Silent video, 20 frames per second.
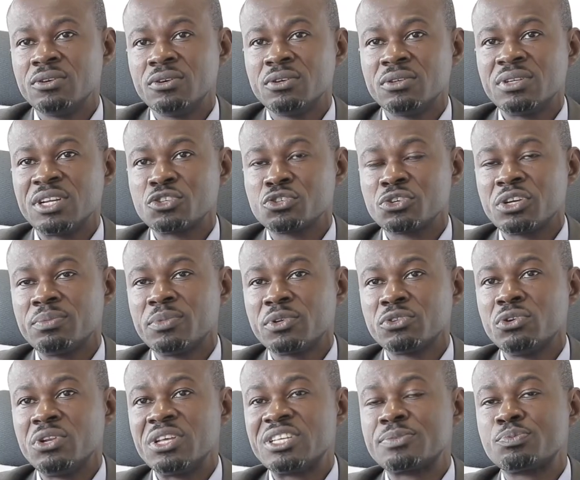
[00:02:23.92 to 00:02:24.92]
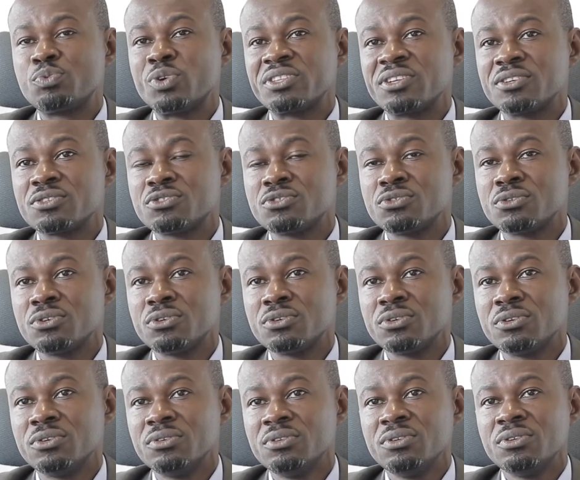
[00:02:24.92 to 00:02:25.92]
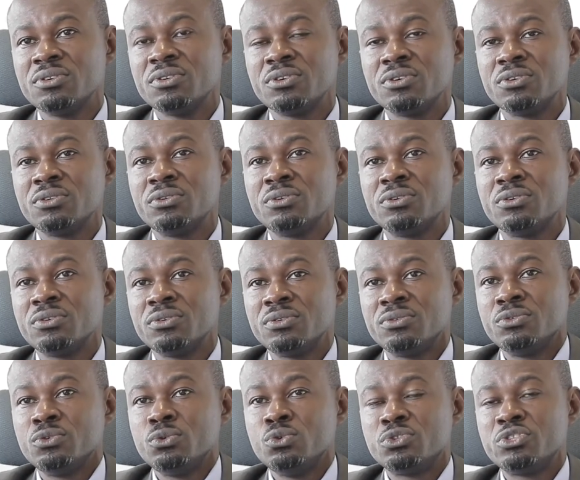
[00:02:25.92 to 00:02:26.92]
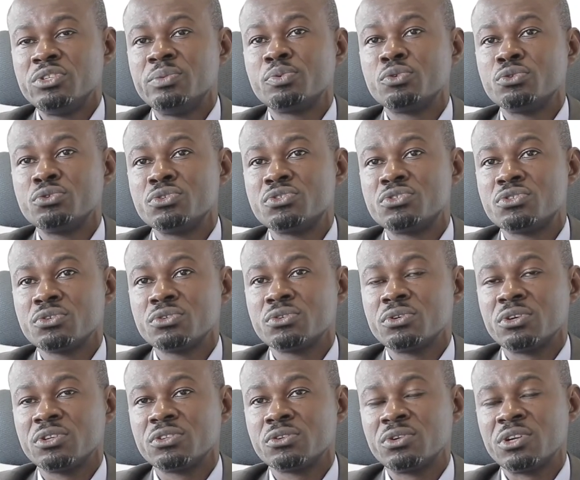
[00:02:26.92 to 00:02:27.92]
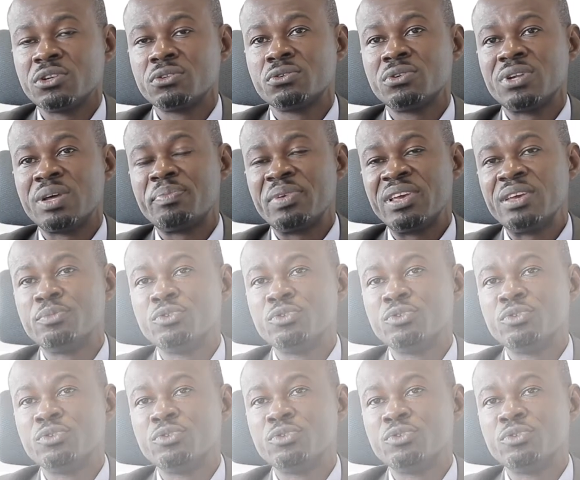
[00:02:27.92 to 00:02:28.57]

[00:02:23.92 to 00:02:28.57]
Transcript: euh, naturellement de l'exploitation euh, de, l'outil de production de la, de la PME.